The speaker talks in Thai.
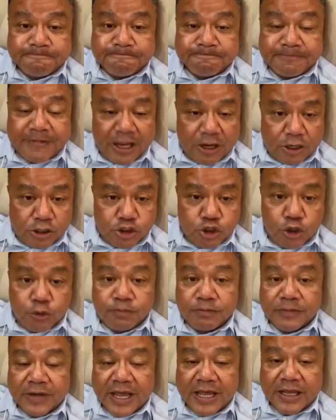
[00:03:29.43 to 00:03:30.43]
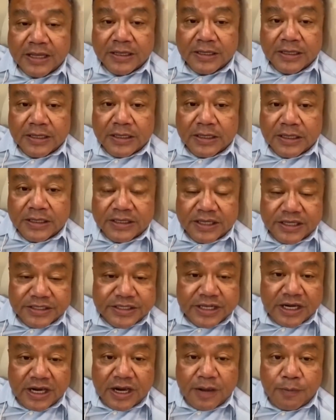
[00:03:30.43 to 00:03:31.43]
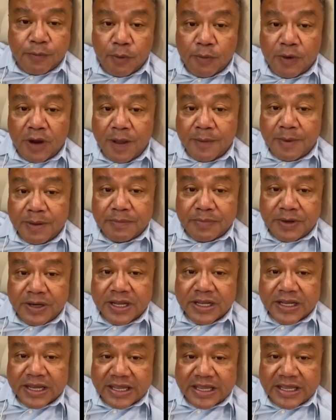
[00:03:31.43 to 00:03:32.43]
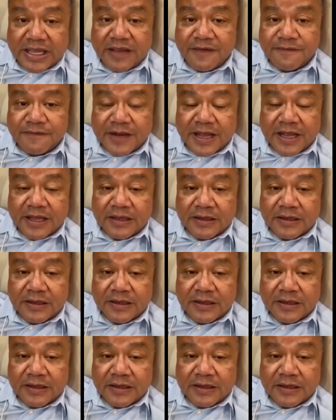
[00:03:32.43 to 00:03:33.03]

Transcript: แต่ก็ชมนะจริงๆนั้นนะผมเคยเป็นเพื่อนกับอีฟนะ